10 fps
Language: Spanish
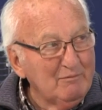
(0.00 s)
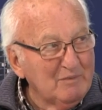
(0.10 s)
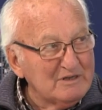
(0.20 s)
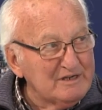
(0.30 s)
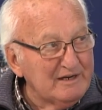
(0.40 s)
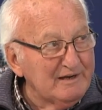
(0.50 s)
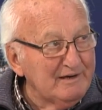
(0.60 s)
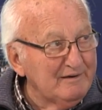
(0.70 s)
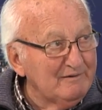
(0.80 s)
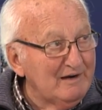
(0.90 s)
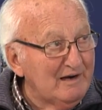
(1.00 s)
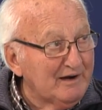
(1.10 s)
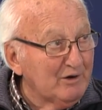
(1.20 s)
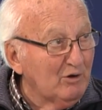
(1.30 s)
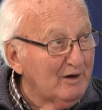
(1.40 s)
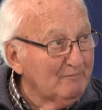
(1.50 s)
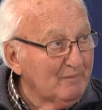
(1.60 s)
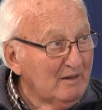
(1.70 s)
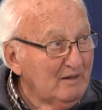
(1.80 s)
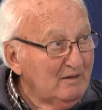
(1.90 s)
envasar en La Rioja
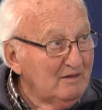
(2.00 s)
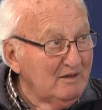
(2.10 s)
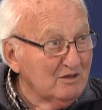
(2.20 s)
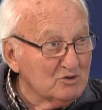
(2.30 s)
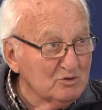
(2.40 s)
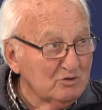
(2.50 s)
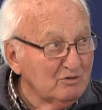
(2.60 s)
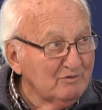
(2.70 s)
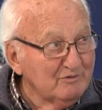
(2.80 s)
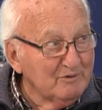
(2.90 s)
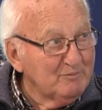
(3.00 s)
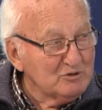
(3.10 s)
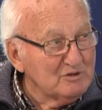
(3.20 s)
y eso no es,